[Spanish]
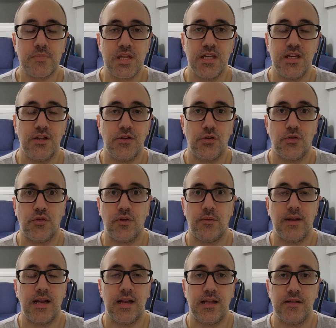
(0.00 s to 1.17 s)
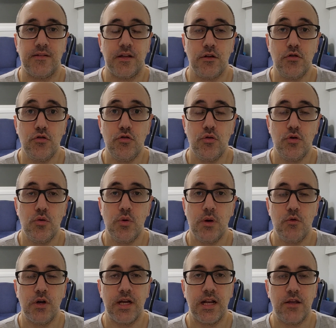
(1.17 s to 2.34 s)
Y entonces Vela dice, no, yo, yo voy a
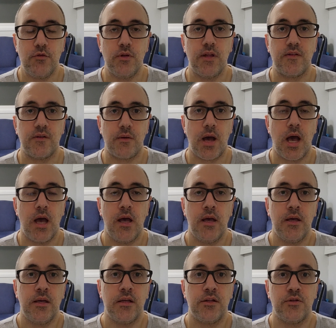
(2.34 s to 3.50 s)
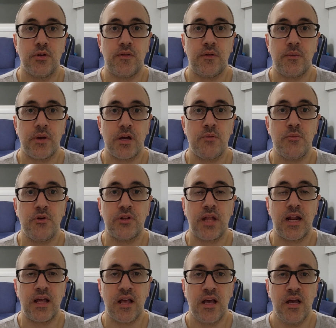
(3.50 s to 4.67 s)
buscar ayuda y se va. Y entonces se ve como
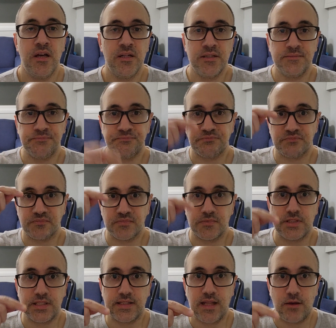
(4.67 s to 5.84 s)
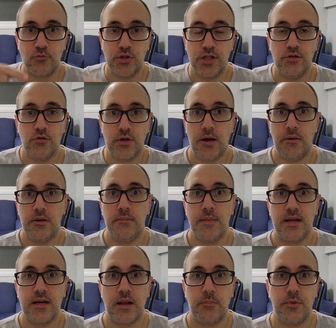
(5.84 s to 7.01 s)
Tara se está hundiendo cada vez
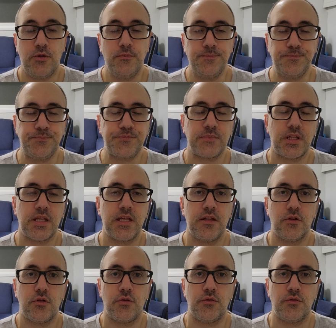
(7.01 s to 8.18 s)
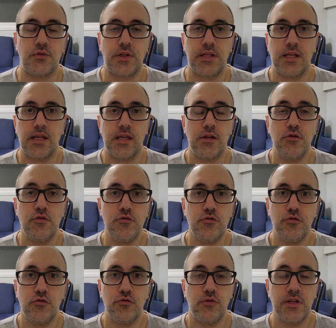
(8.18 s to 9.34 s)
más rápido y entonces, que no,
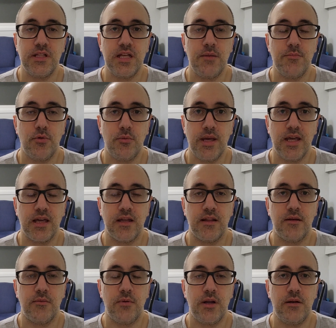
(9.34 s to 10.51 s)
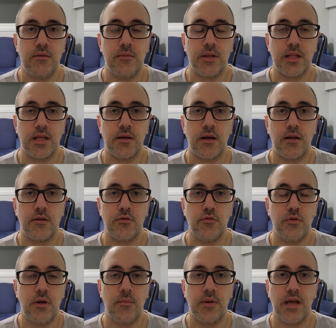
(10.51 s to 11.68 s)
no, no, no hay tiempo, venga, devuélvete,
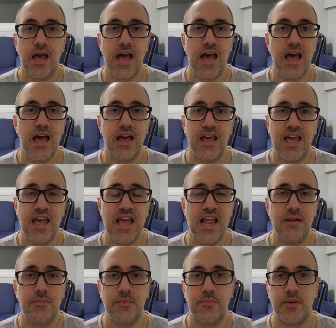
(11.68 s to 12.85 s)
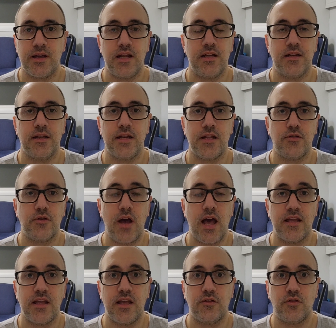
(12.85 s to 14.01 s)
ayúdame, ah, help, y pega el grito.
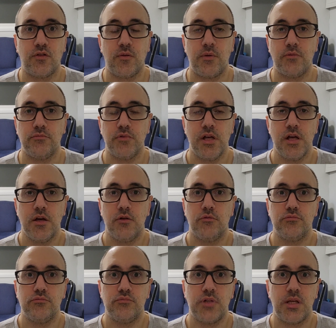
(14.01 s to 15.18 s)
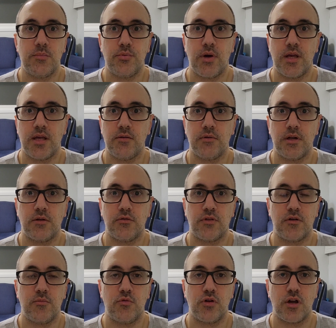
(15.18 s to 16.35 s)
Ah, y en eso se ve un, un tipo ahí, una cosa
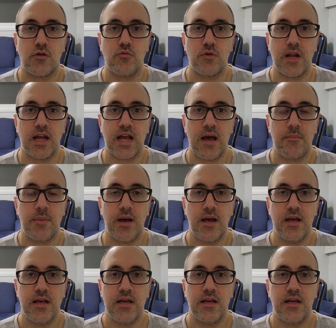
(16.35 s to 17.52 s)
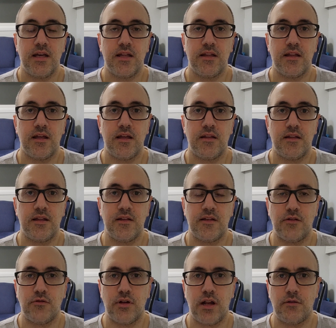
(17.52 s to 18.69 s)
como que con una capa, eh,
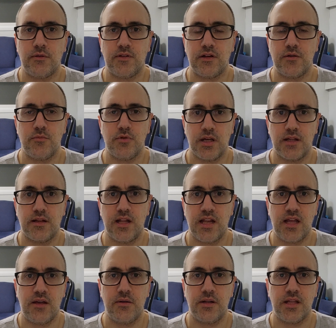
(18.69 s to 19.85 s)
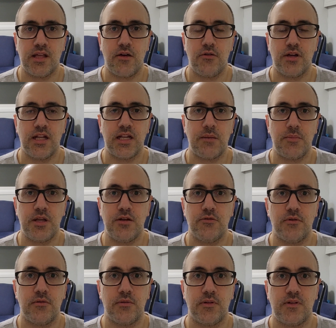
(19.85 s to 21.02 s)
diciéndole algo así como que tenías que haberte quedado en el camino
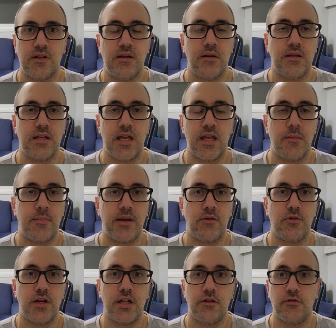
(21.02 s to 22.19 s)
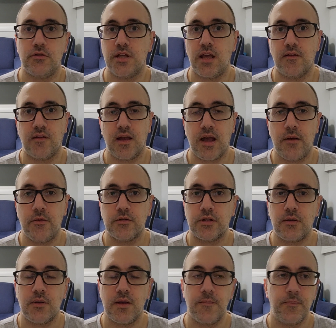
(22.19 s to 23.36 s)
o algo así, y, ella pega un grito, y ahí se acaba
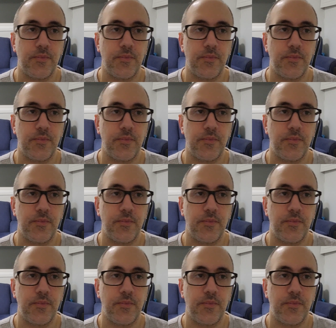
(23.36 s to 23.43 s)
otra vez.